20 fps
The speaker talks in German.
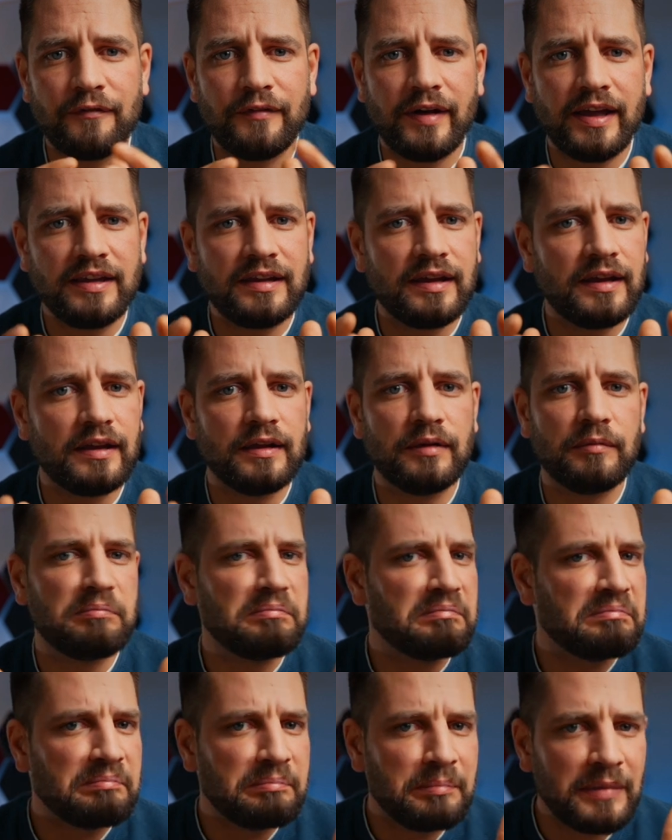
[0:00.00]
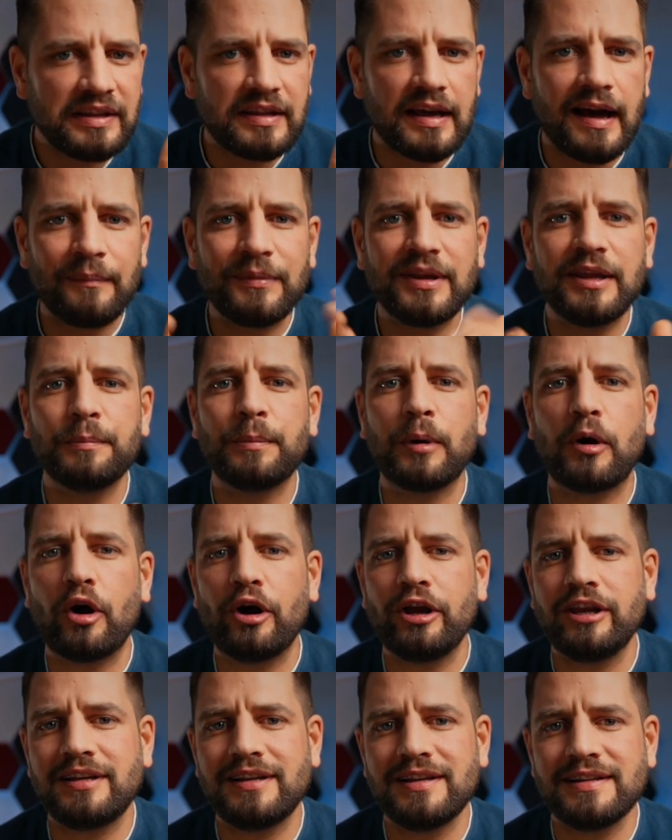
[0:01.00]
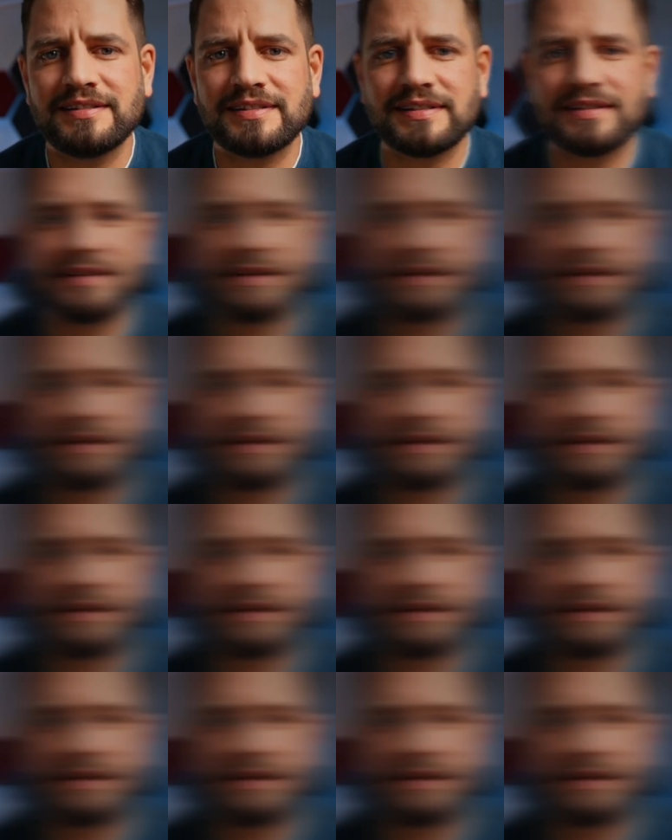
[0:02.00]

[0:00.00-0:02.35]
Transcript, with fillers: welche mit am gebräuchlichsten